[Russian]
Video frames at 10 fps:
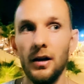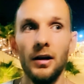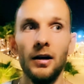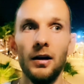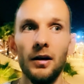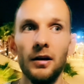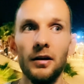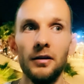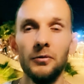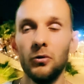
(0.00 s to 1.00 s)

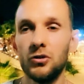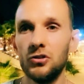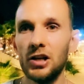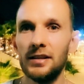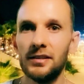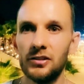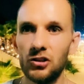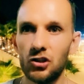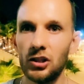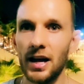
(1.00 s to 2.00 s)
А, очень часто
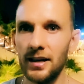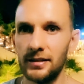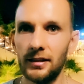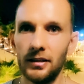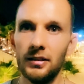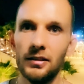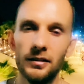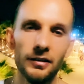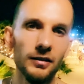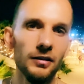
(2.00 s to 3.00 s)
сочетаются
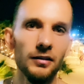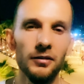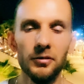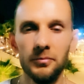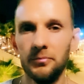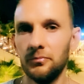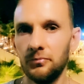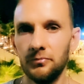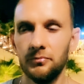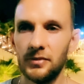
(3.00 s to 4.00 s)
какие-то
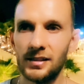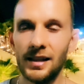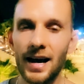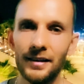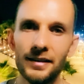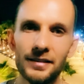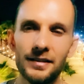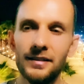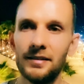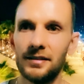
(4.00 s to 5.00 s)

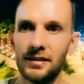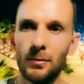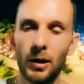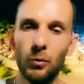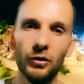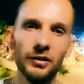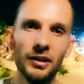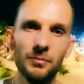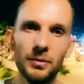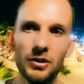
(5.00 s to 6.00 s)
сладости с
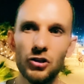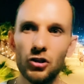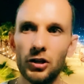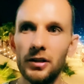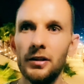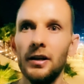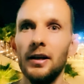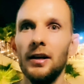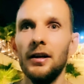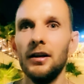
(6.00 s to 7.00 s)
обработанной пищей,
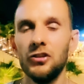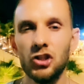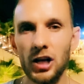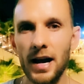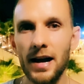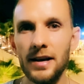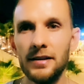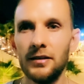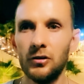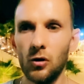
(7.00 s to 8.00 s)

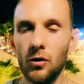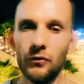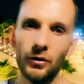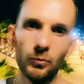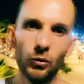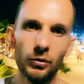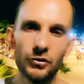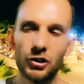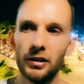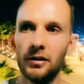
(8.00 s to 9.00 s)
чай, кофе,
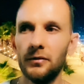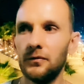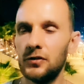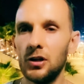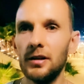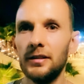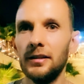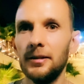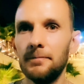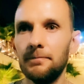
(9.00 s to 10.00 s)
булочка, все это,